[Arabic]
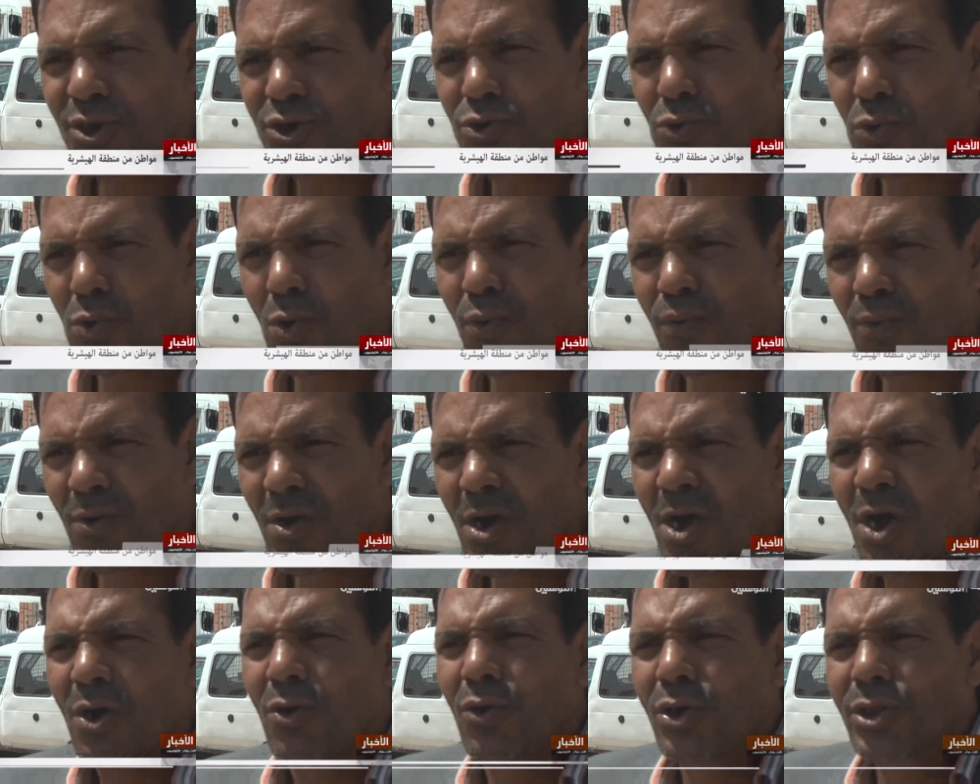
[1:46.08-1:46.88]
ما نشوف
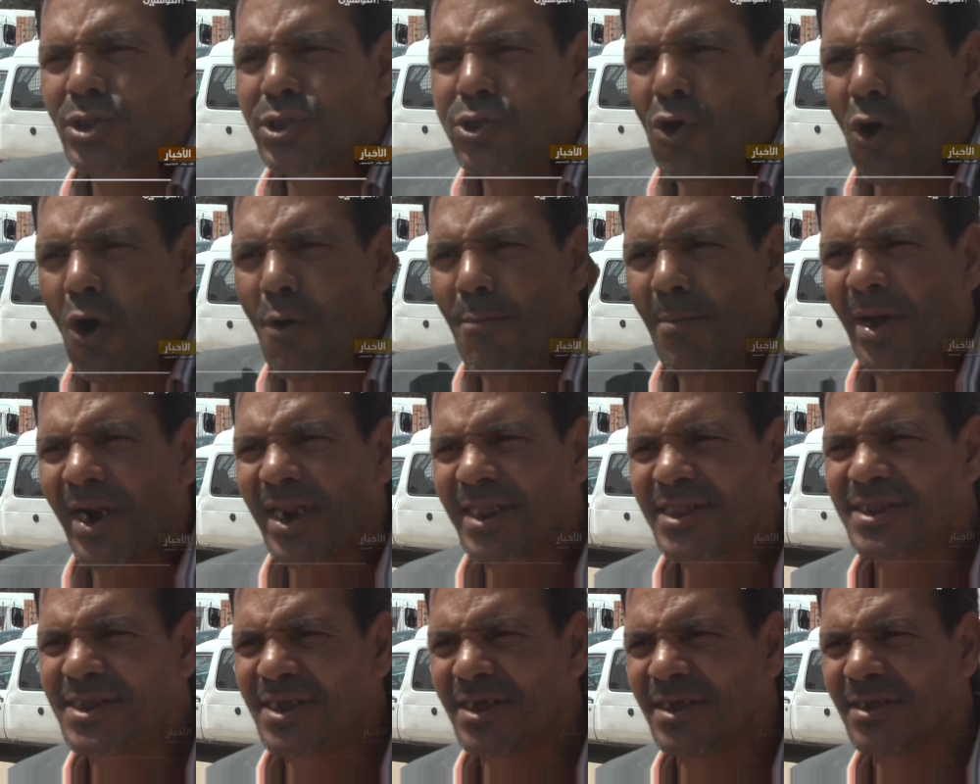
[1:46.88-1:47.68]
قلت لهم
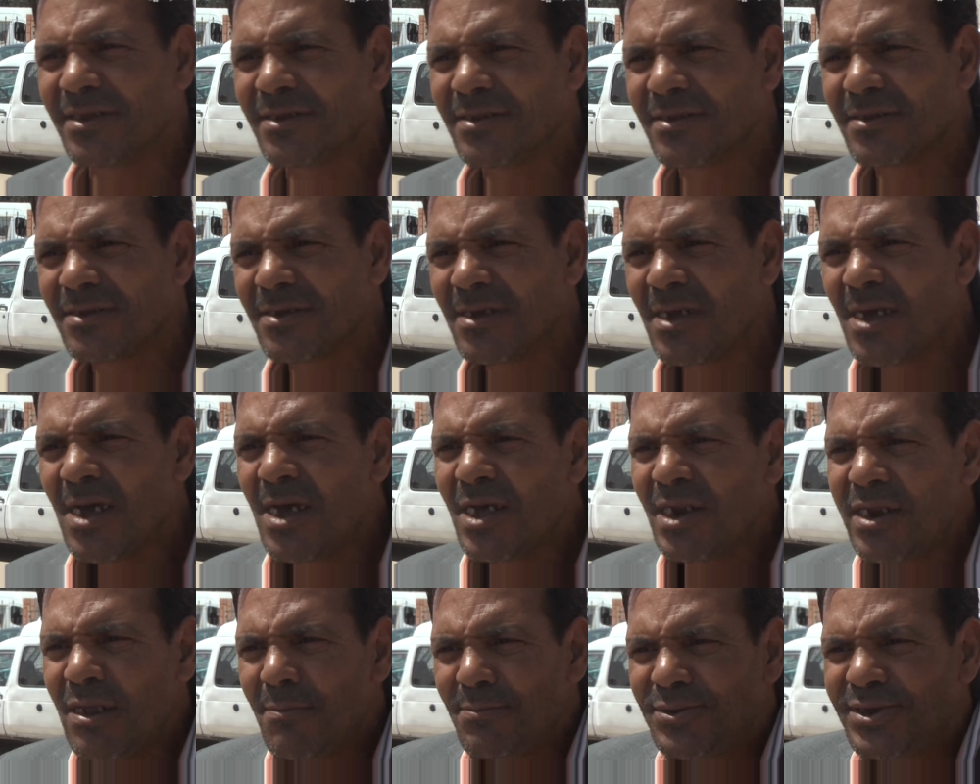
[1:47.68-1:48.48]
مرتين
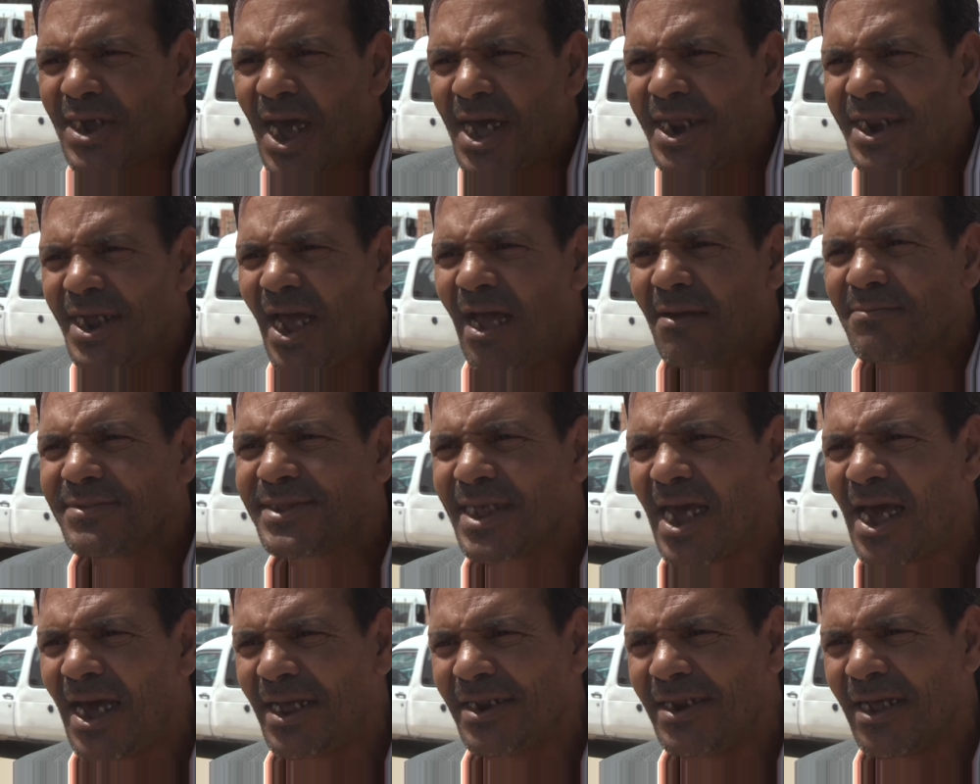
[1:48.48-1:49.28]
المجاريح
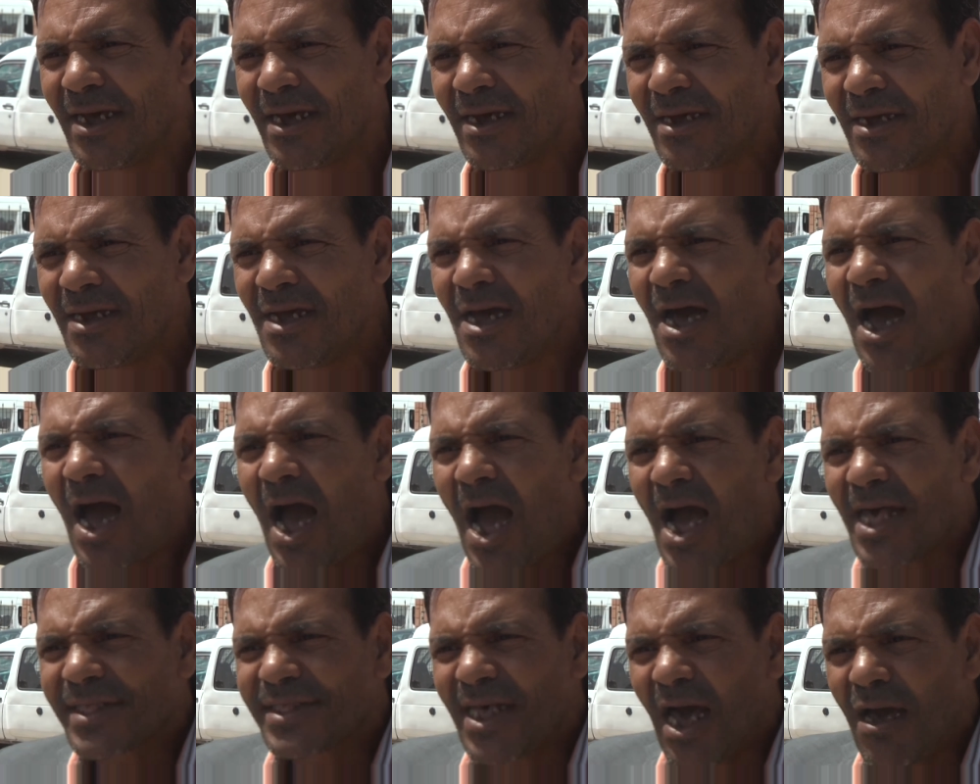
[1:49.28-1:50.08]
متاعنا
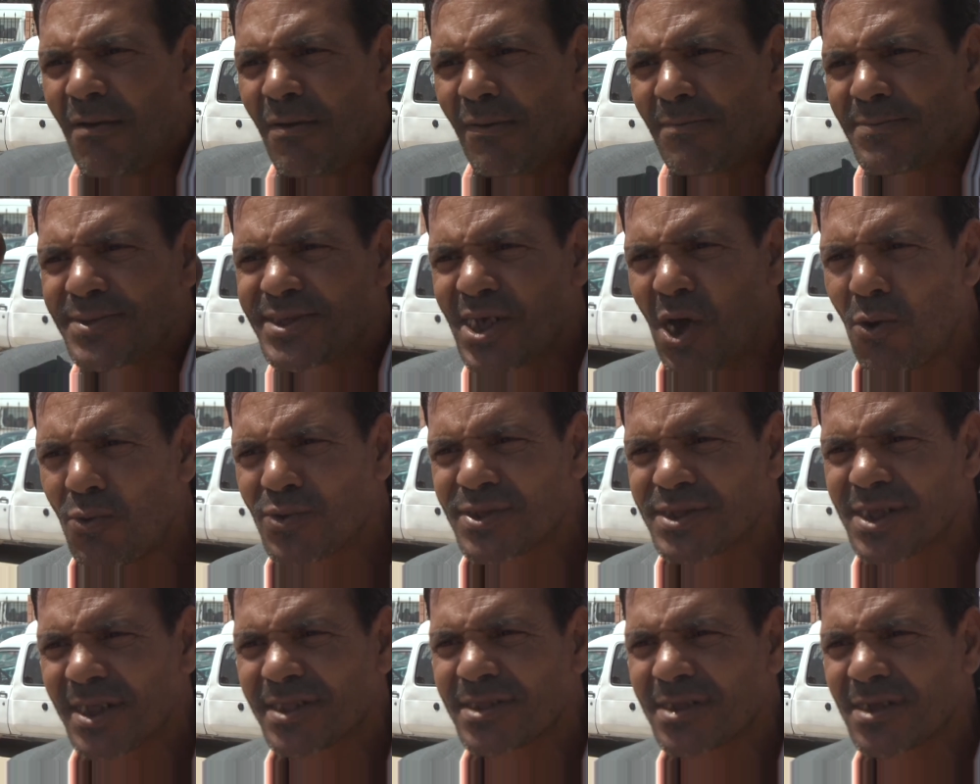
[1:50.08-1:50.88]
أعضاهم
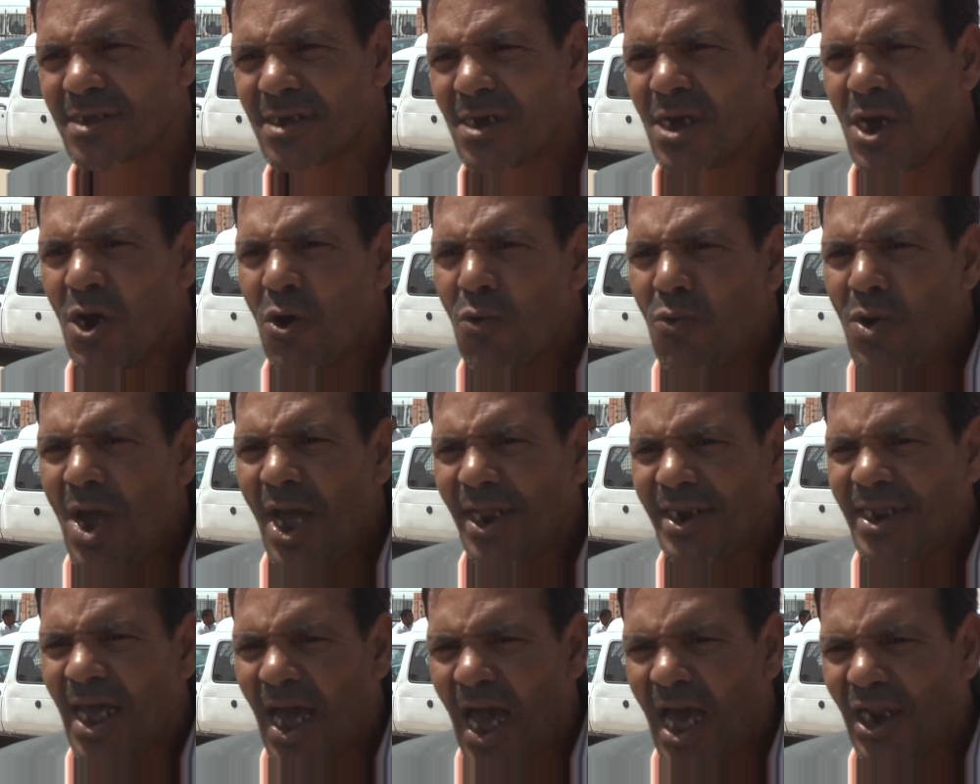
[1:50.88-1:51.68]
مسوست
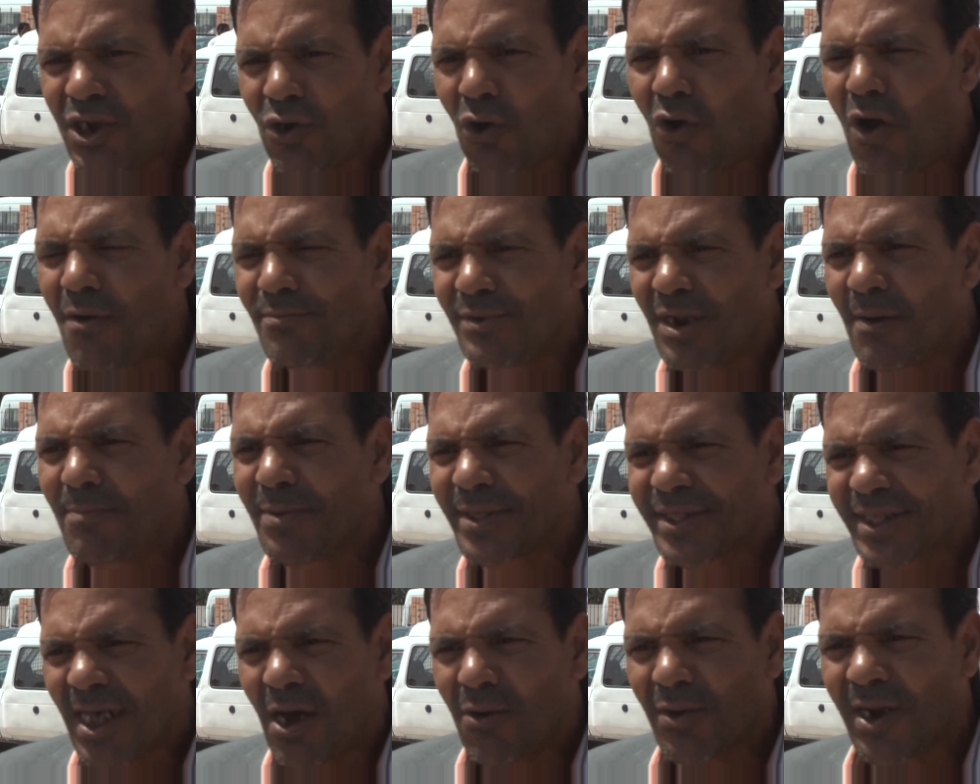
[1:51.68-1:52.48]
وإحنا هل قمنا
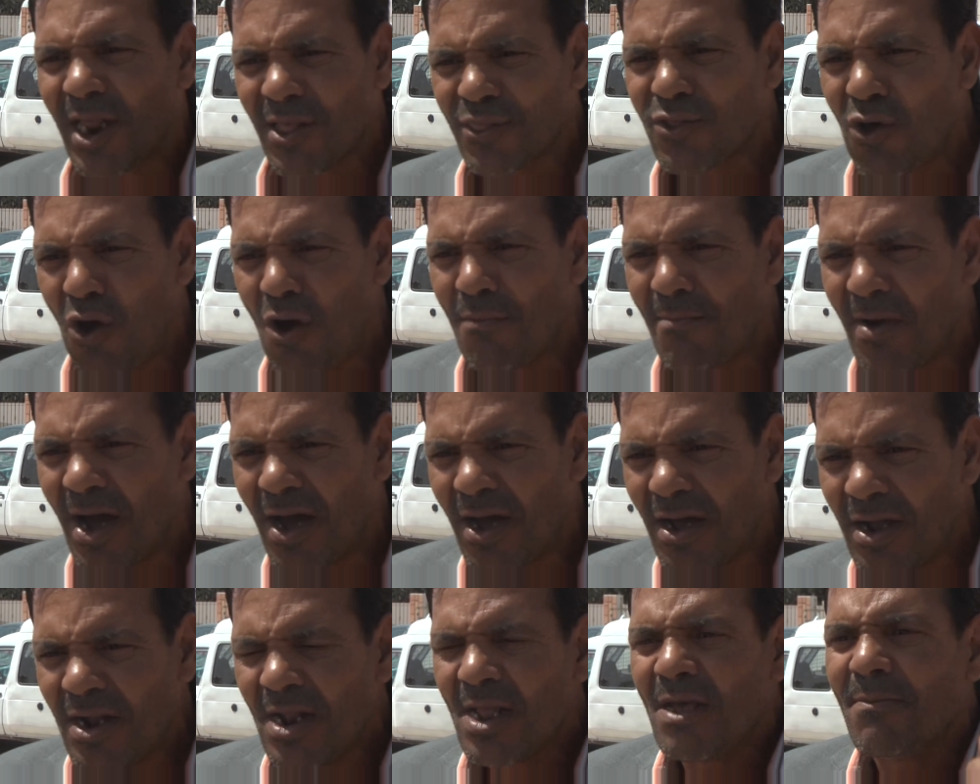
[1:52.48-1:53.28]
بالثورة ظلمة
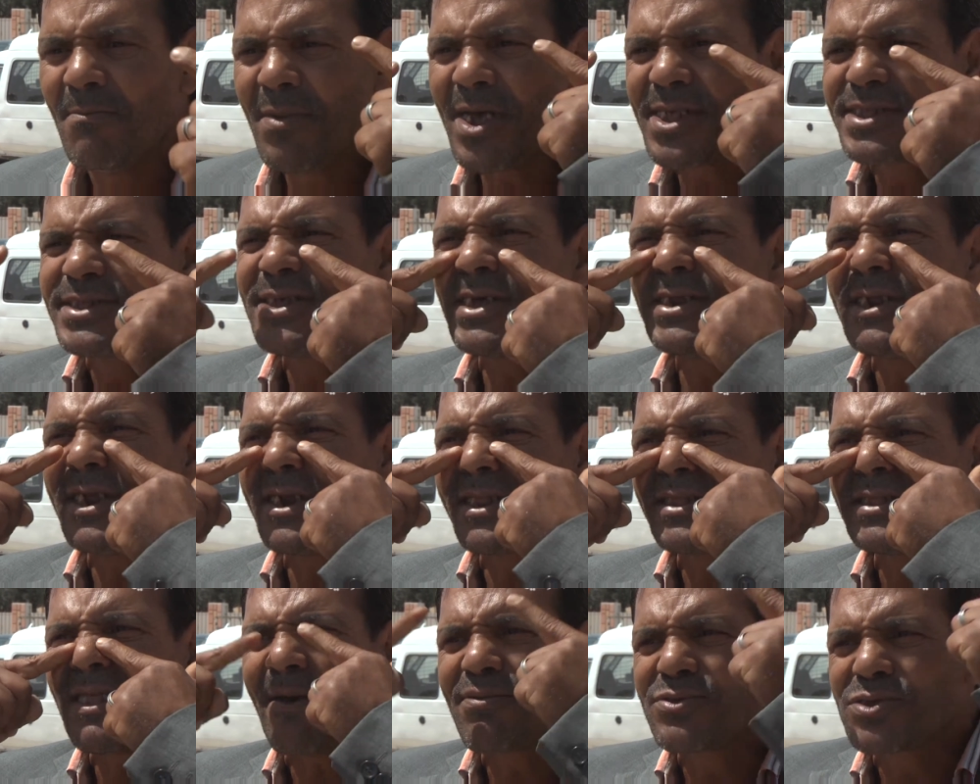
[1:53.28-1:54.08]
ما زلنا
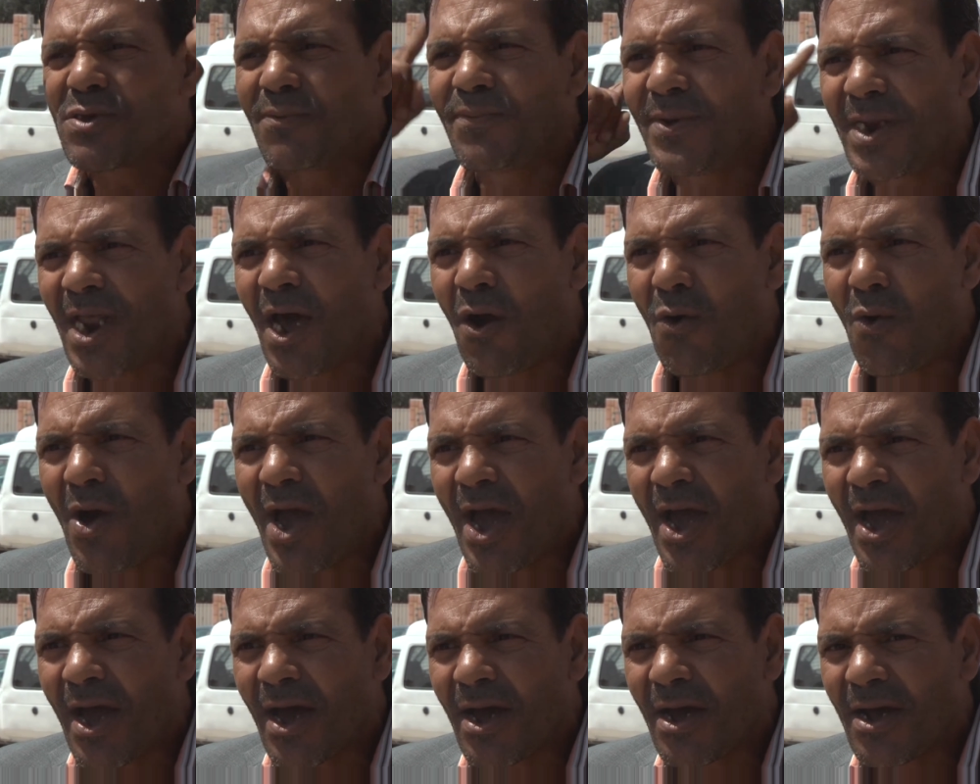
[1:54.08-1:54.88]
نتنفسوا في
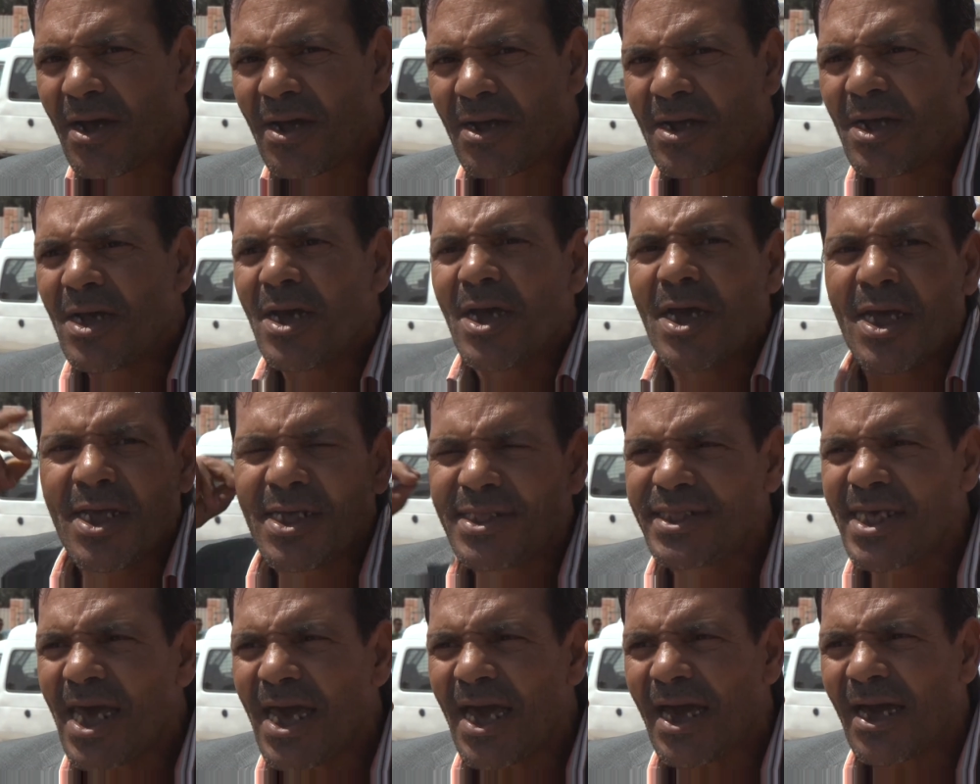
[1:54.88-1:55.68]
الهواء
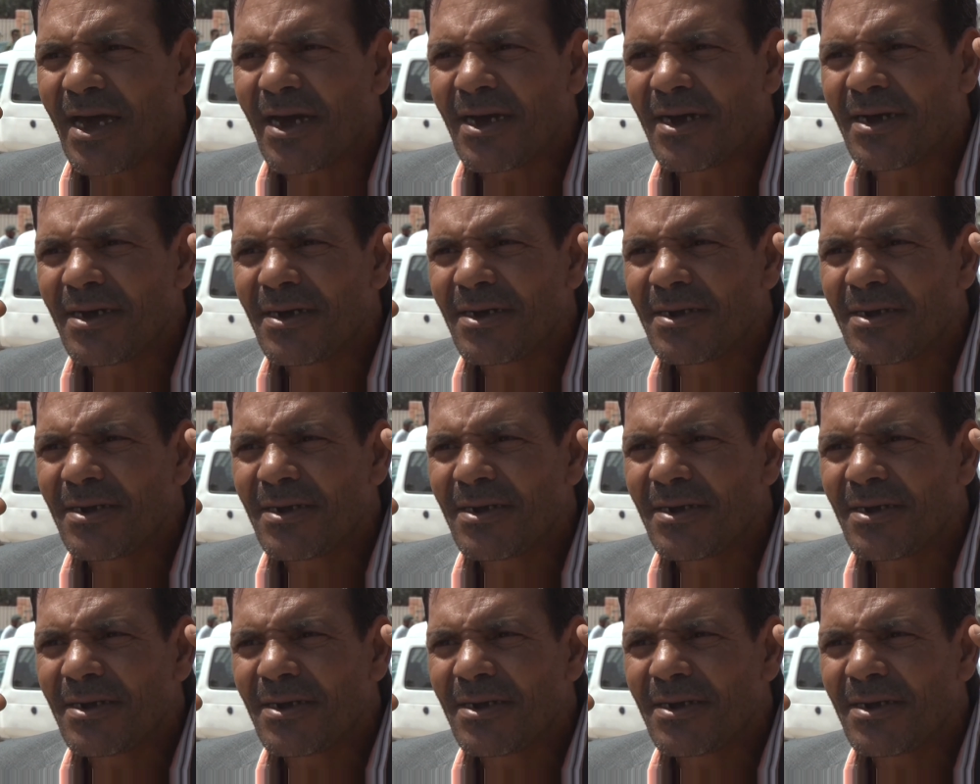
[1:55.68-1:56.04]
إذا